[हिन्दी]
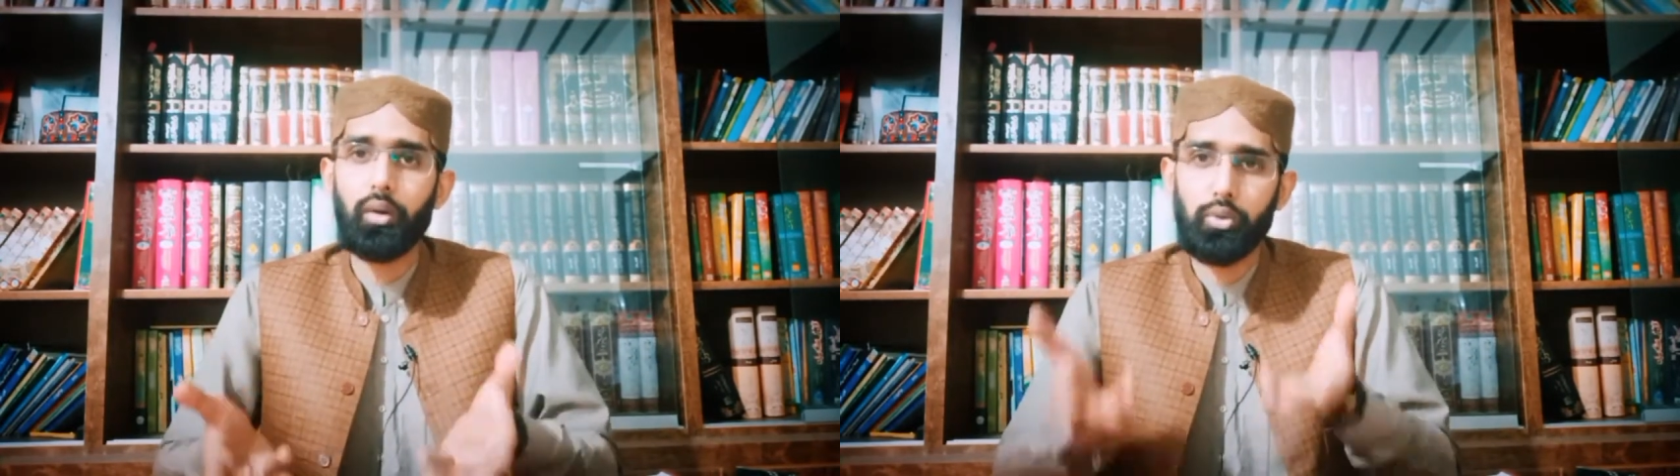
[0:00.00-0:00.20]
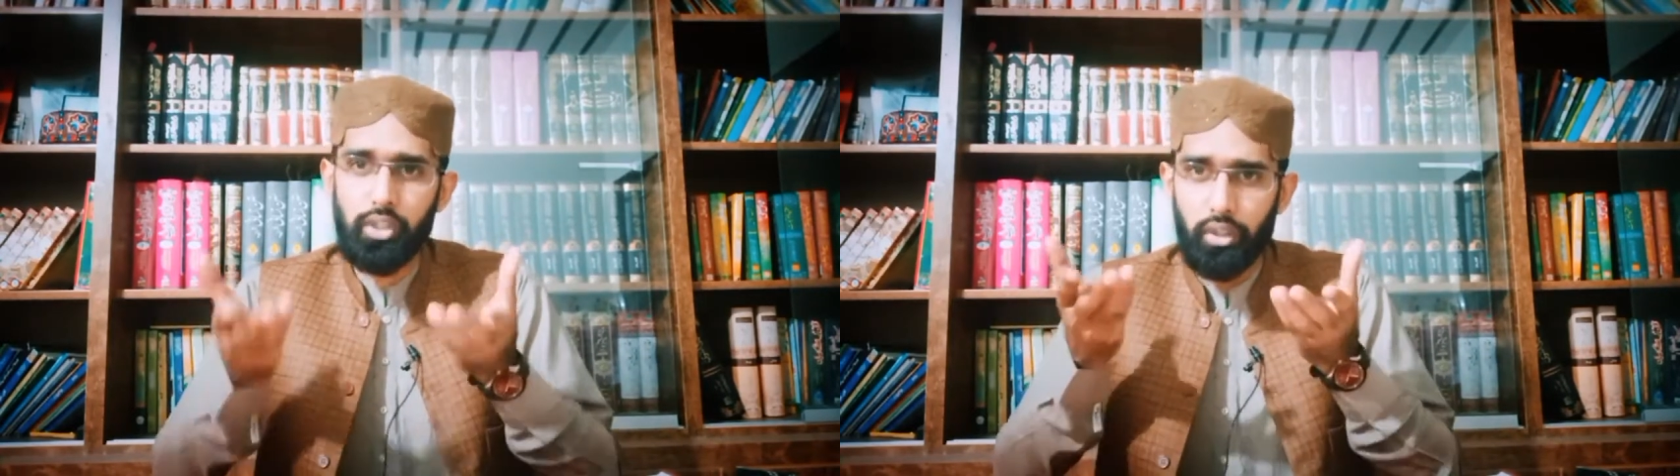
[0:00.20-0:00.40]

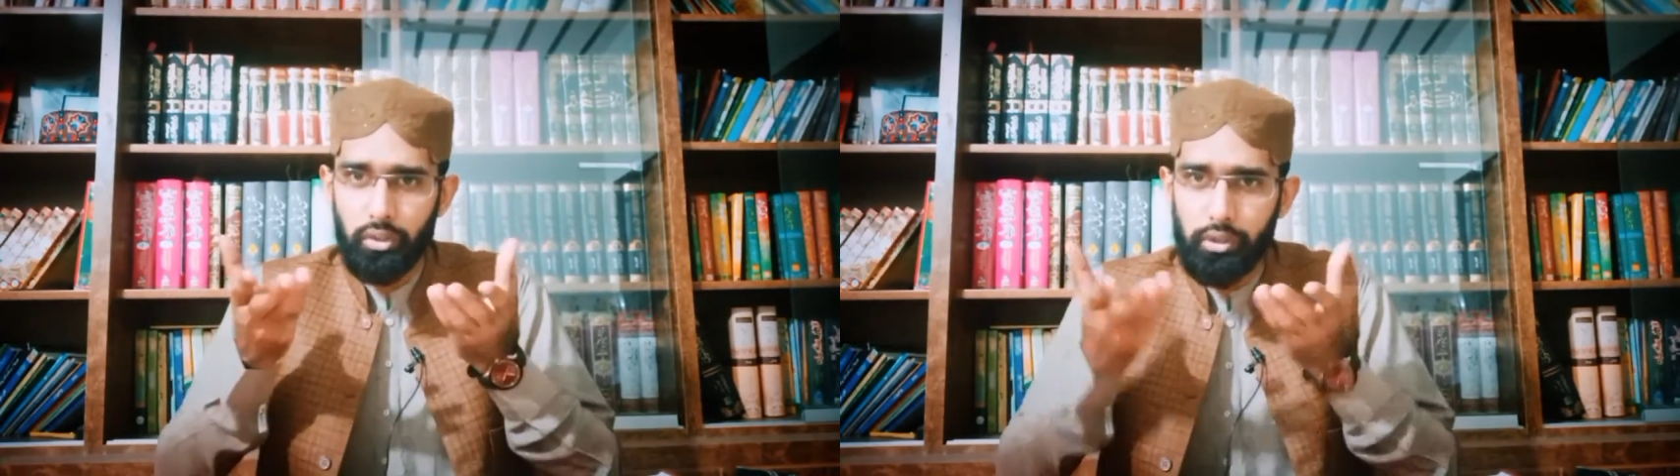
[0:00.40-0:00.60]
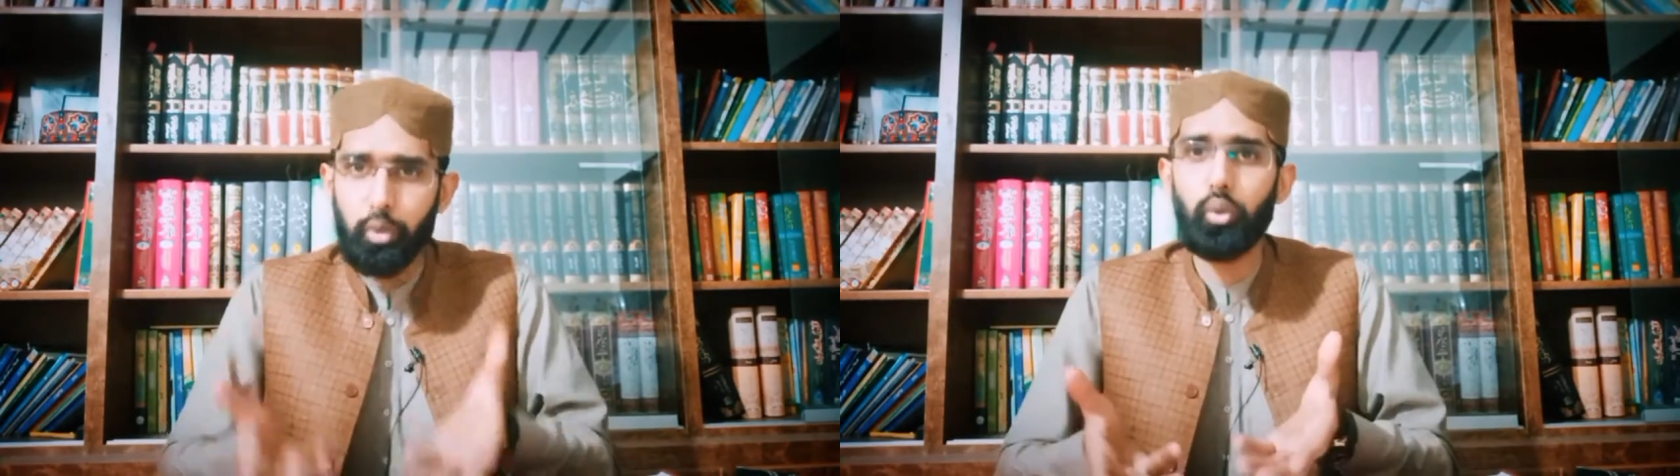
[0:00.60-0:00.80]
और उसके
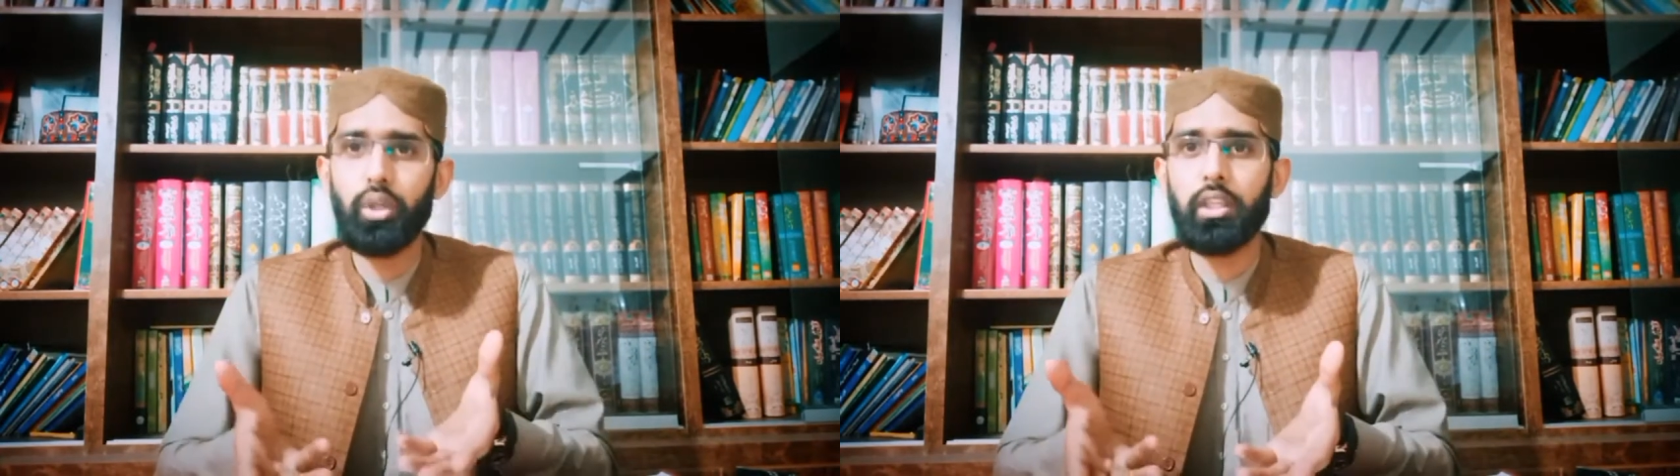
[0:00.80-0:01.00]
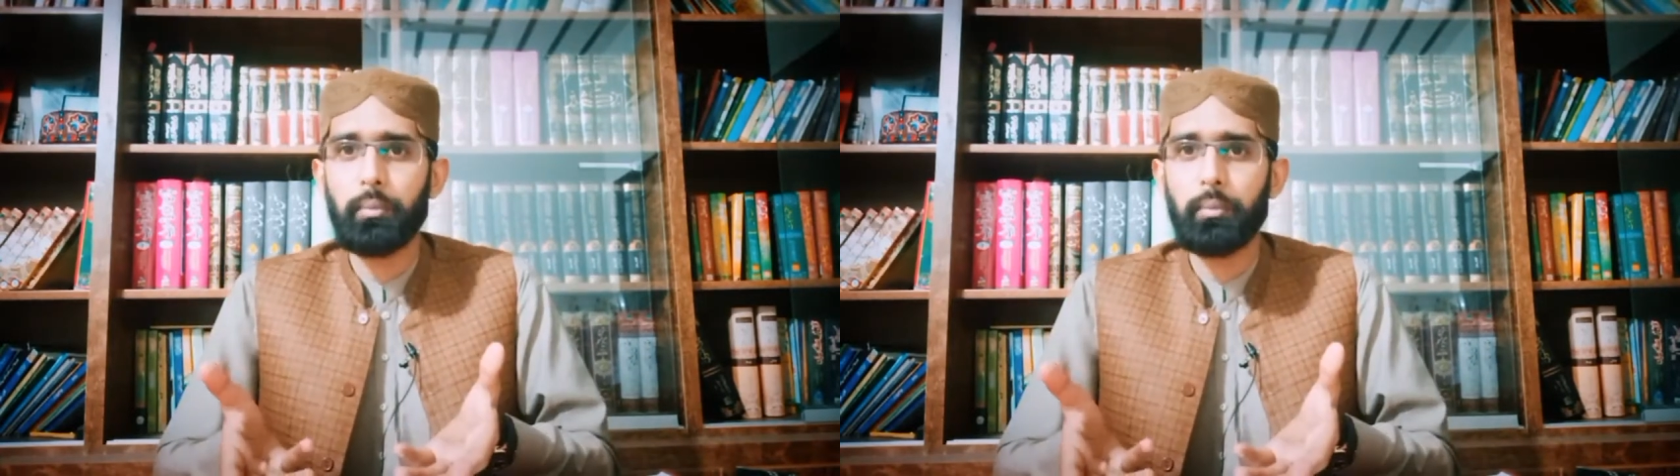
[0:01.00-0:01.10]
रसूल